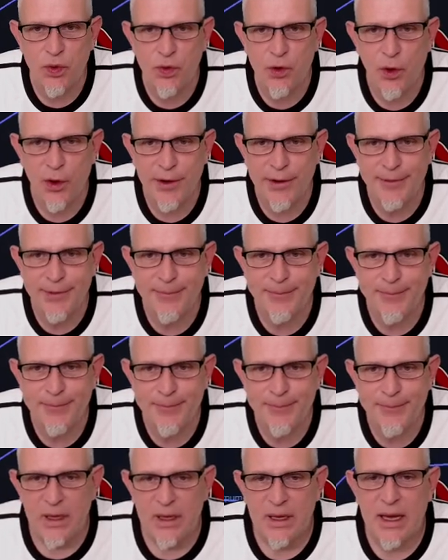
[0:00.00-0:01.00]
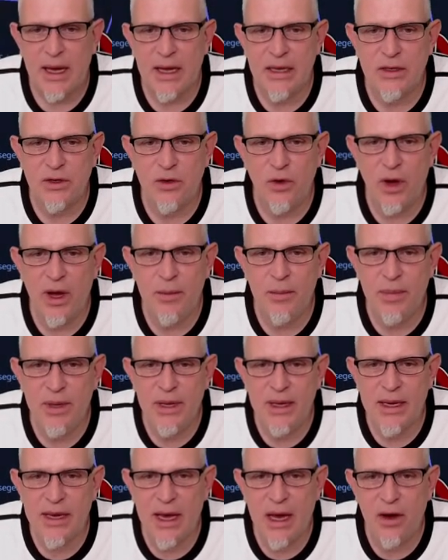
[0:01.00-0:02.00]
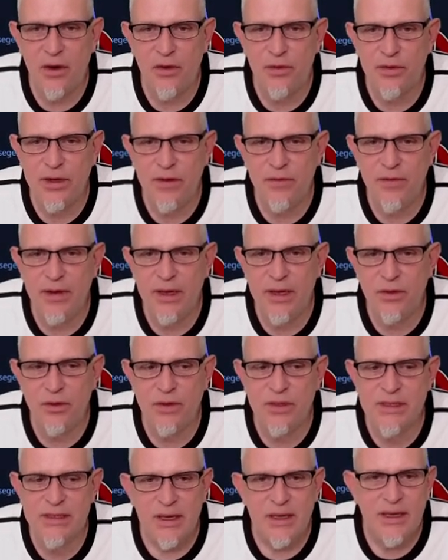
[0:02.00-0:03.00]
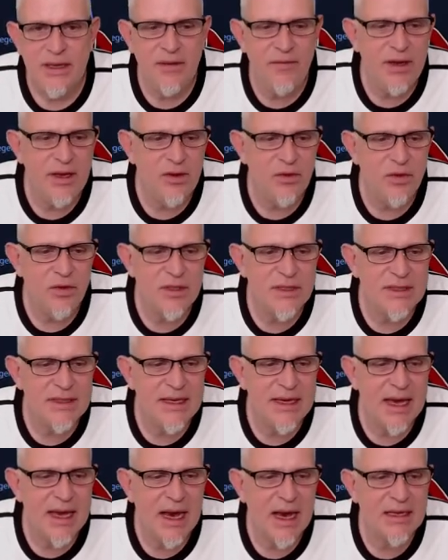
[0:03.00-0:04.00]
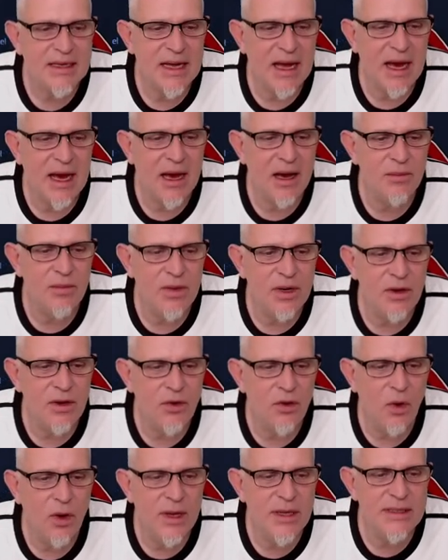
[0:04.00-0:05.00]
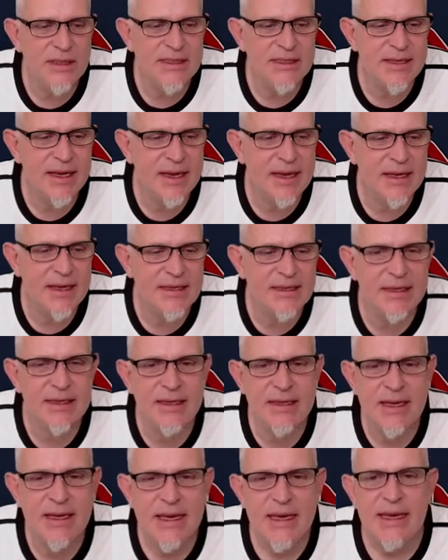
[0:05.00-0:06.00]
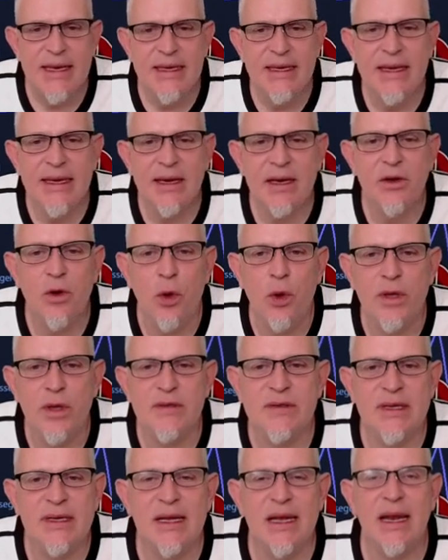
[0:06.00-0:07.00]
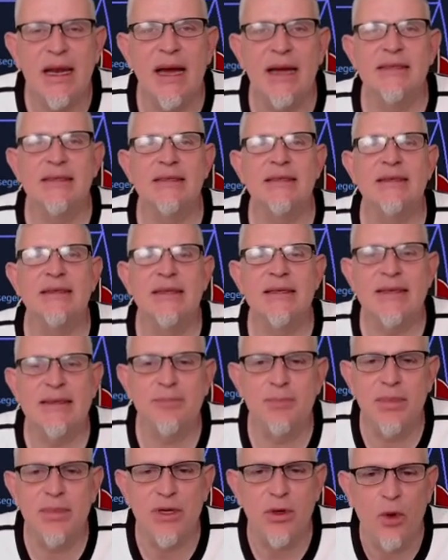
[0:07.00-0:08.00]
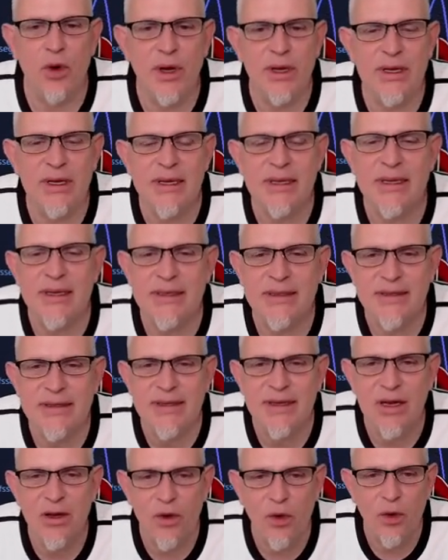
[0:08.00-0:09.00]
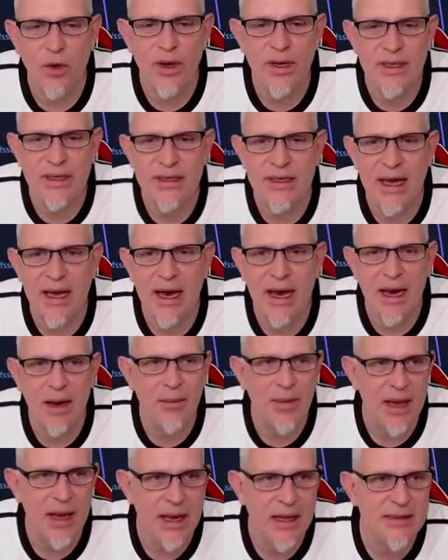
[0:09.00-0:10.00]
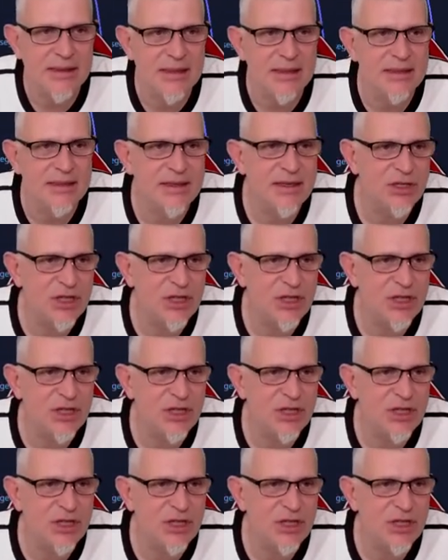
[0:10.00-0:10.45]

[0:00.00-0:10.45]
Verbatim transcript: können. Gerade noch ein Blick auf die Venus. Die Venus, die hat am 19. ihren höchsten Glanz. Das bedeutet, sie leuchtet da am hellsten. Sie